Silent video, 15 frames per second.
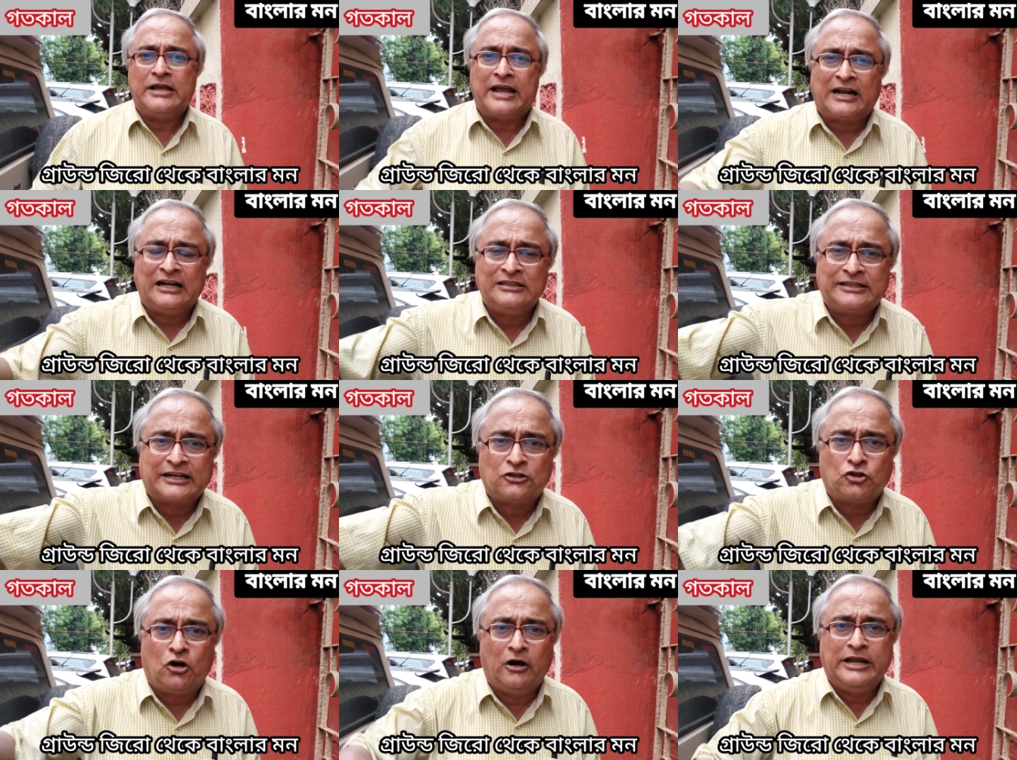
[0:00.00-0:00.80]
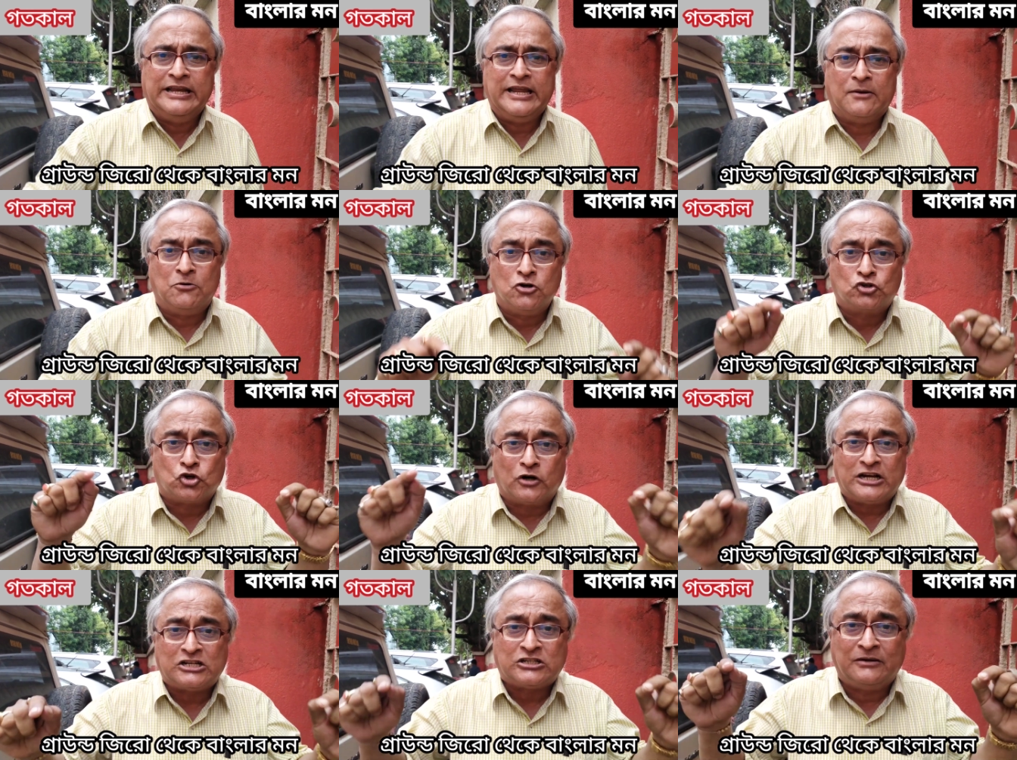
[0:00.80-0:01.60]
এখান থেকে তো হয়নি এবং
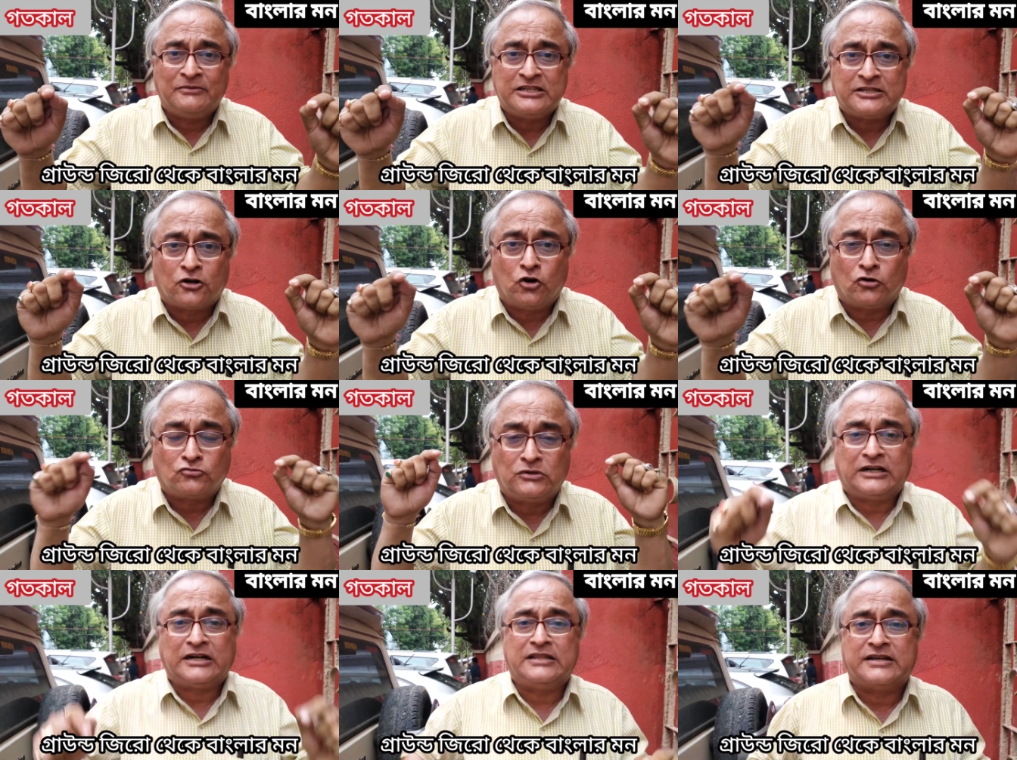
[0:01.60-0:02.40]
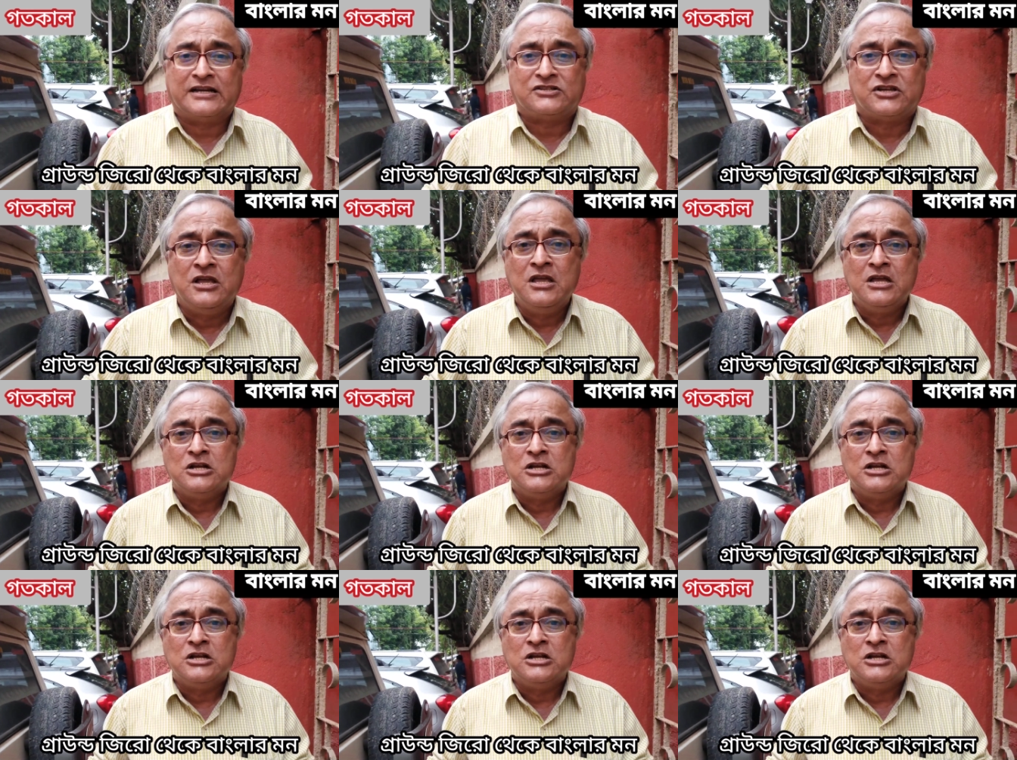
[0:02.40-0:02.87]
চোখের সামনে যে ঘটনাটা দেখেছি